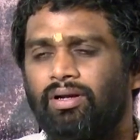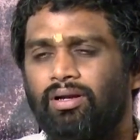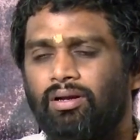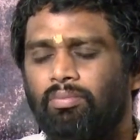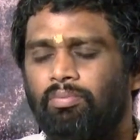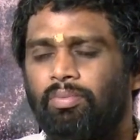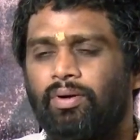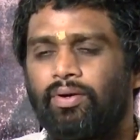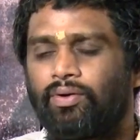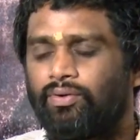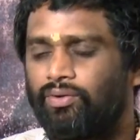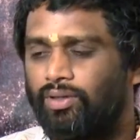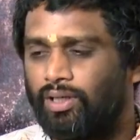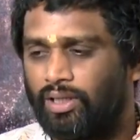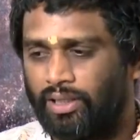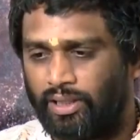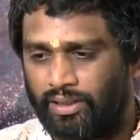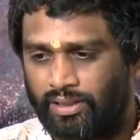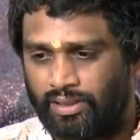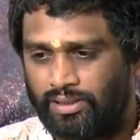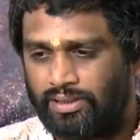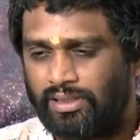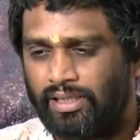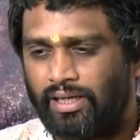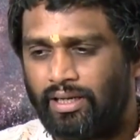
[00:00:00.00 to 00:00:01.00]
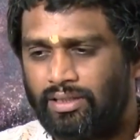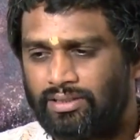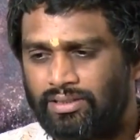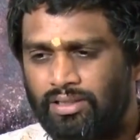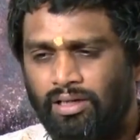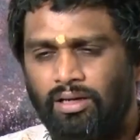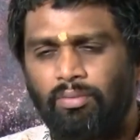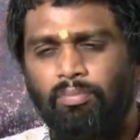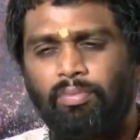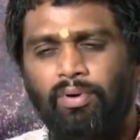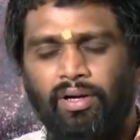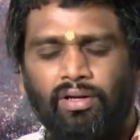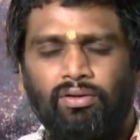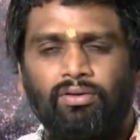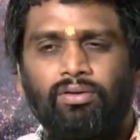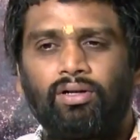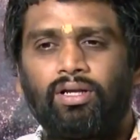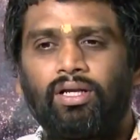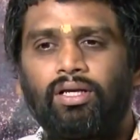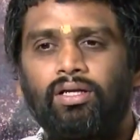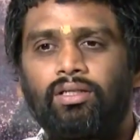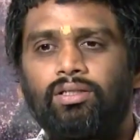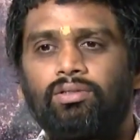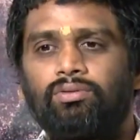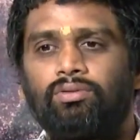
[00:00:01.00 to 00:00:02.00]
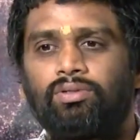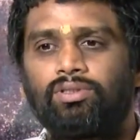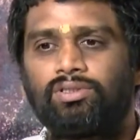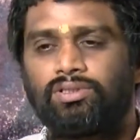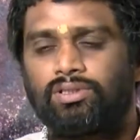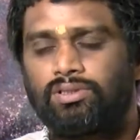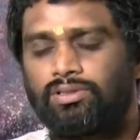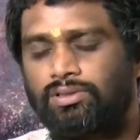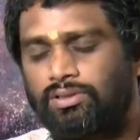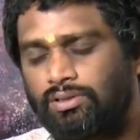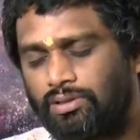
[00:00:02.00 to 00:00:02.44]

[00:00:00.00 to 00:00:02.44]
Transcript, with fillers: பண்ணுற படம் இல்லை அது சீரியஸான படம் இல்லை இது ஒரு